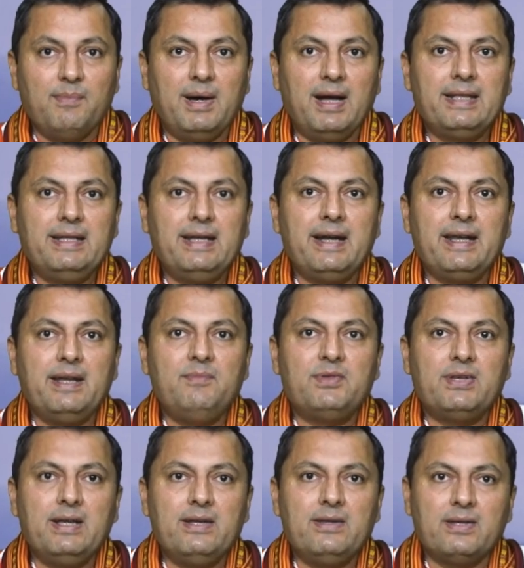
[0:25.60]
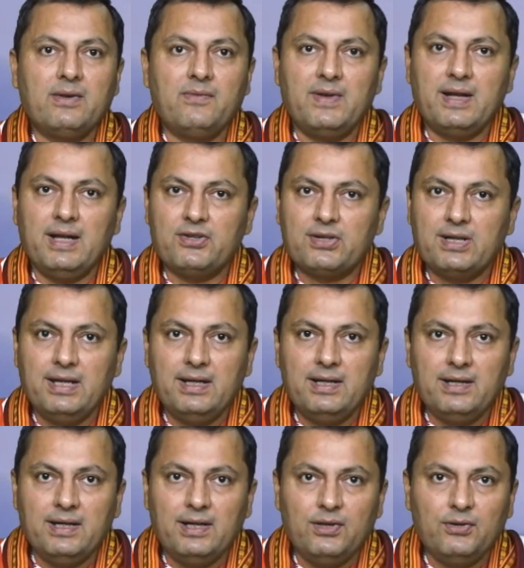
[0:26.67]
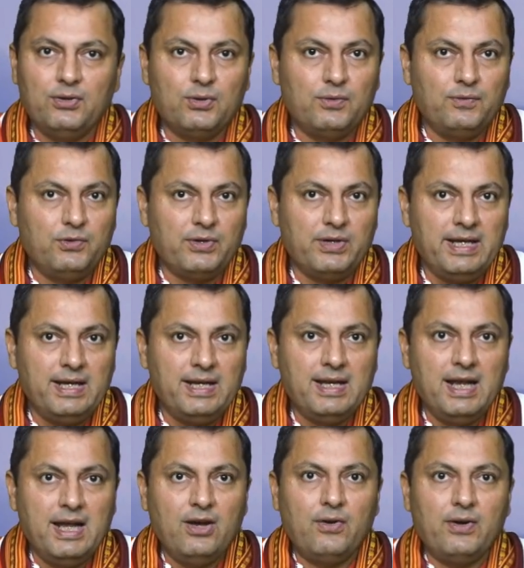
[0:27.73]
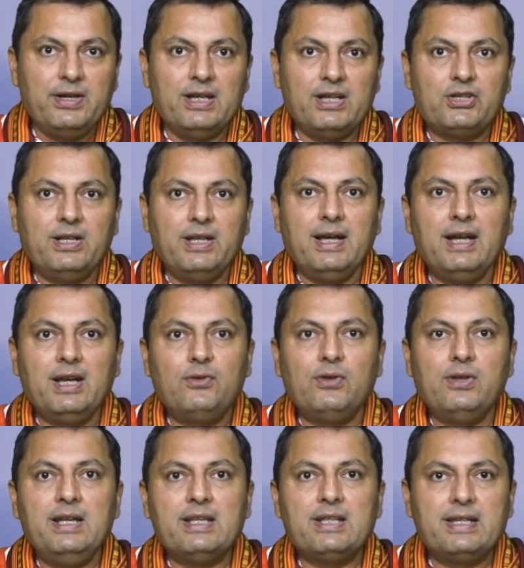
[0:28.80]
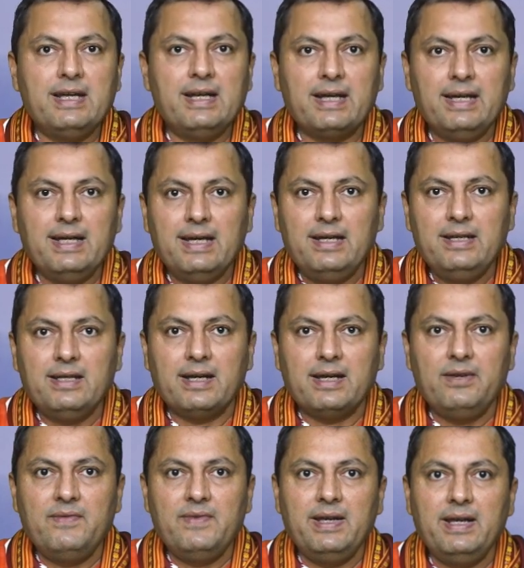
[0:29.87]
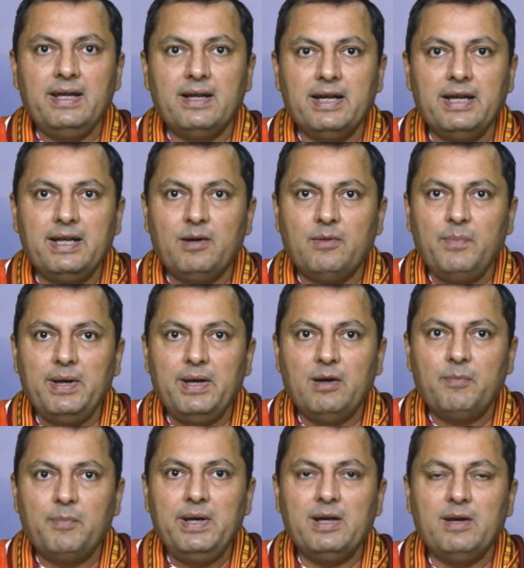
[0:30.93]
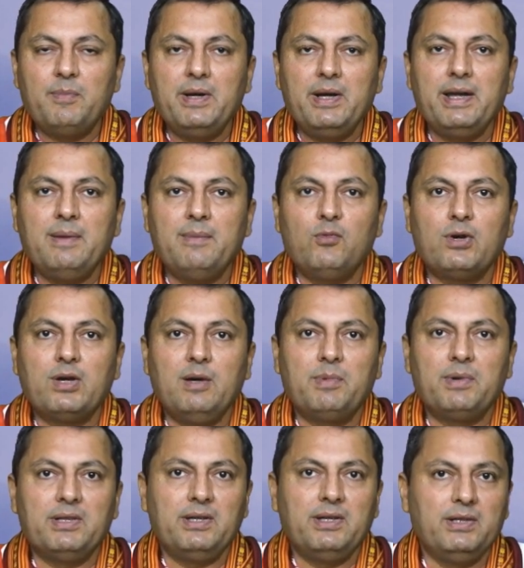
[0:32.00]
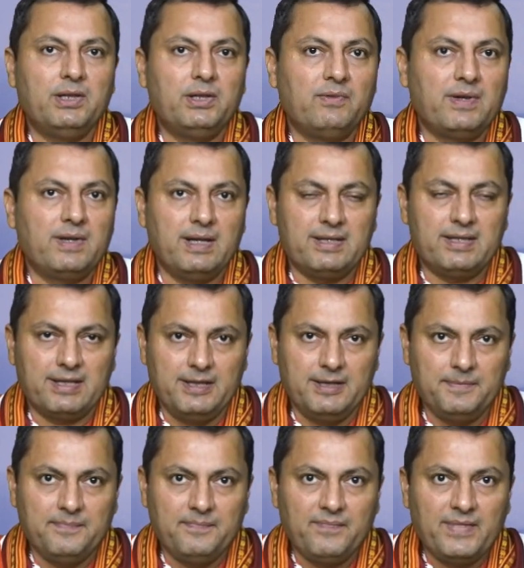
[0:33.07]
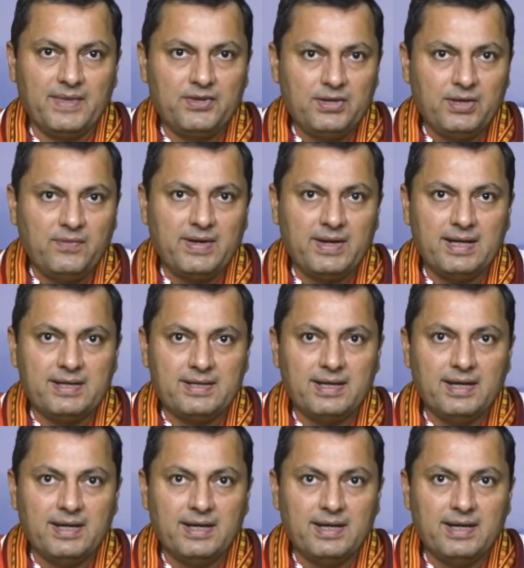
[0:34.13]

भारतीय टीम से सरफराज खान ध्रुव जुरेल और यश दयाल को रिलीज़ किया गया है ताकि वे ईरानी कप में अपनी अपनी टीमों का प्रतिनिधित्व कर सकें सरफराज